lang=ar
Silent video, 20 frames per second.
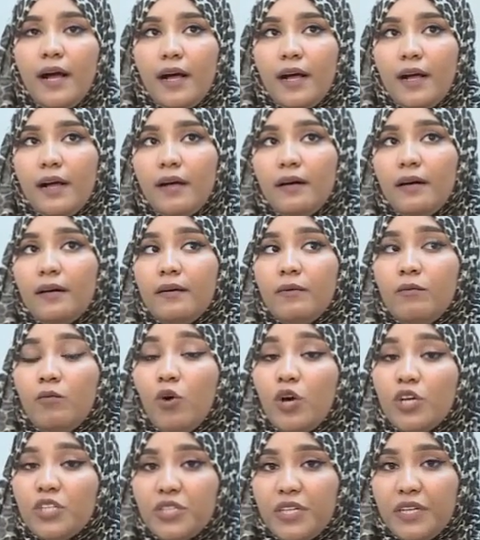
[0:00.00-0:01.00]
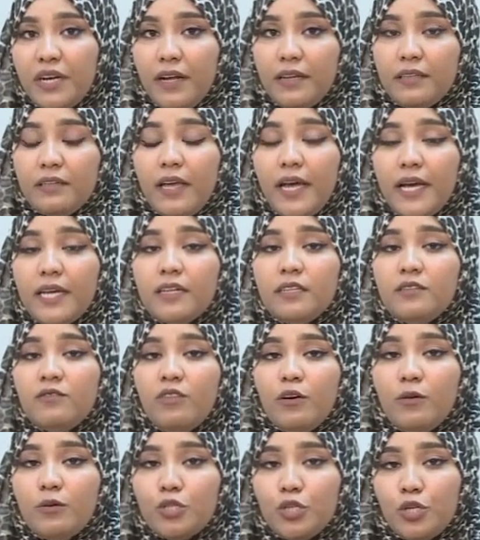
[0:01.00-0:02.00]
آه، مقشرات كانت
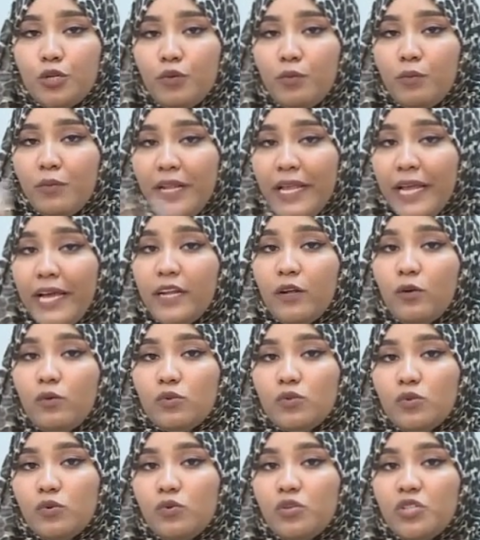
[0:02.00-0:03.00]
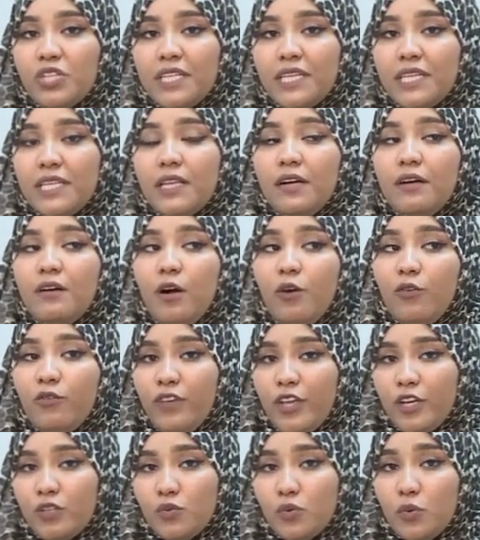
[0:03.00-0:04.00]
فبشرتهم مليانه قشور شديده او
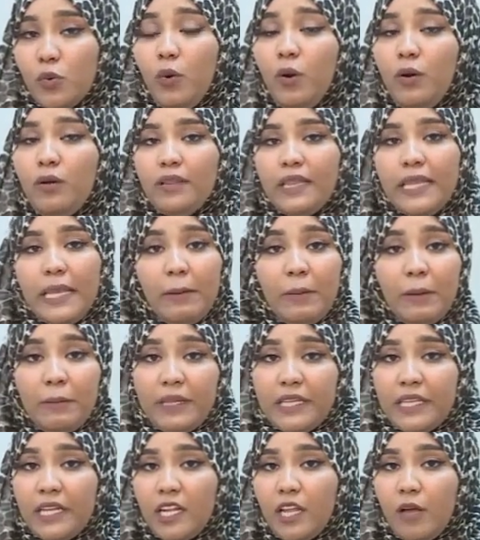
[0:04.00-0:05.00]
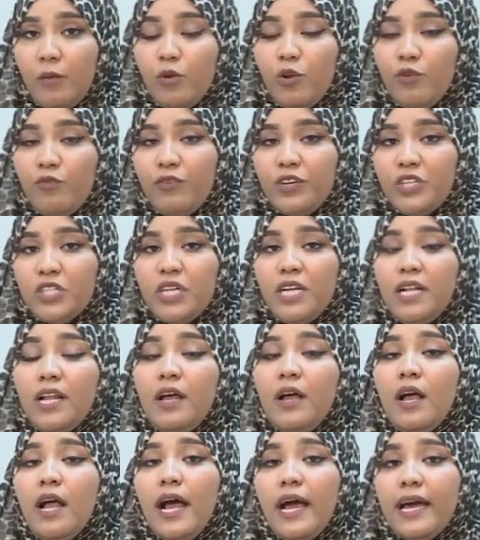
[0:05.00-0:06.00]
فيها جروح دي ما بنقدر نعمل لهم فيشل
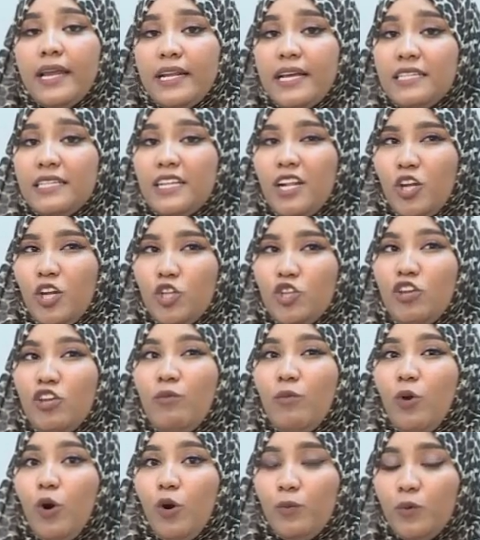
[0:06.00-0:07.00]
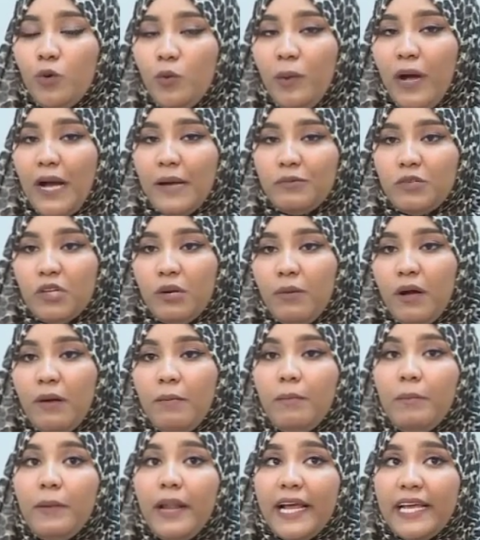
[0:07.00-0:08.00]
الناس اللي عندهم حبوب حب
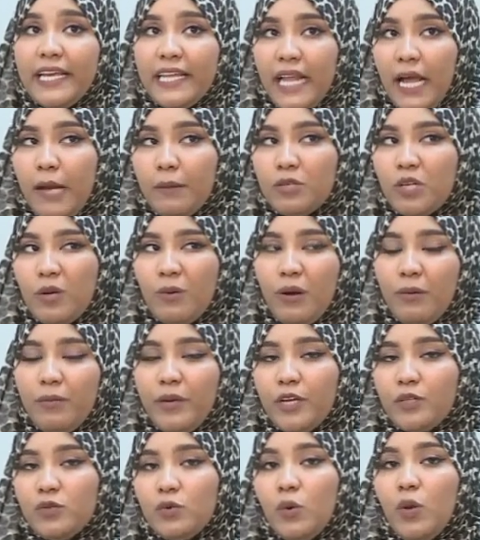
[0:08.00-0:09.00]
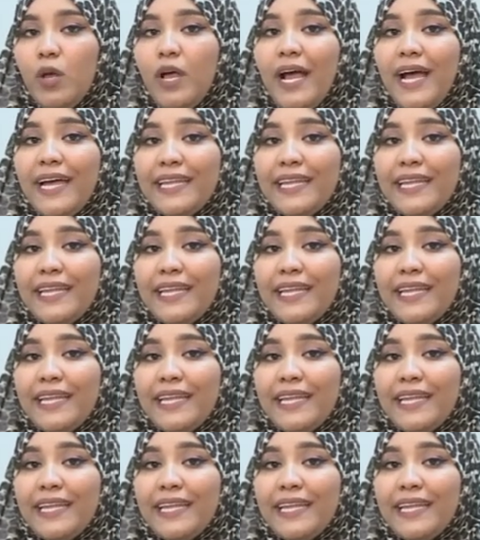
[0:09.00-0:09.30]
شباب لكن حب شباب يعطوا